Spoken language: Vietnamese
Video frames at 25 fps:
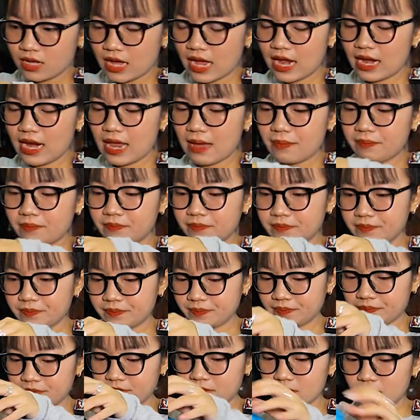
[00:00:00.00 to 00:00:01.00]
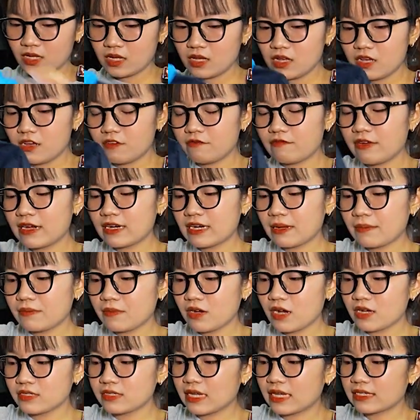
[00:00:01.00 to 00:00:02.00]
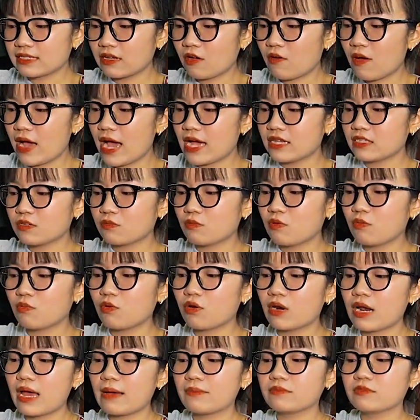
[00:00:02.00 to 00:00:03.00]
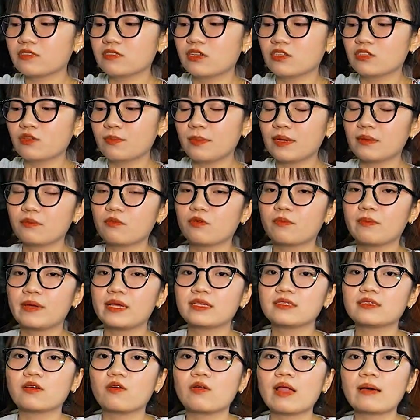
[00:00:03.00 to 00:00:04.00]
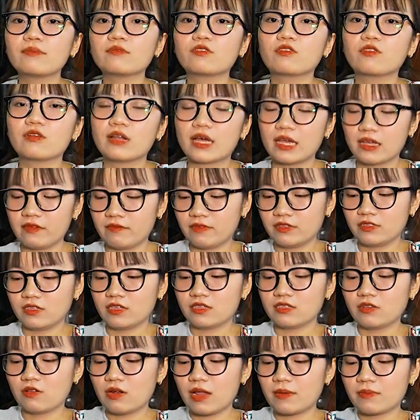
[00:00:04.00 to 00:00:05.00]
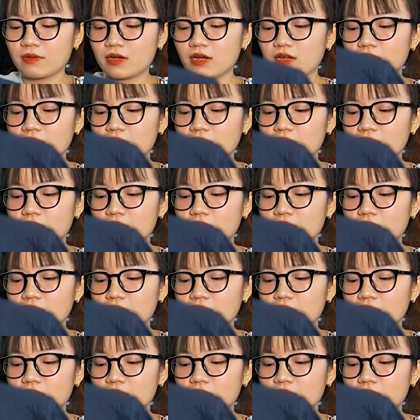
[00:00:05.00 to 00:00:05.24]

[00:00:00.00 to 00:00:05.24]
hai mươi lăm. Vai năm mươi, dài sáu mươi hai, rộng bụng bốn mươi lăm, dưới giúp mình một mét sáu mươi lăm cho con này và dưới sáu mươi lăm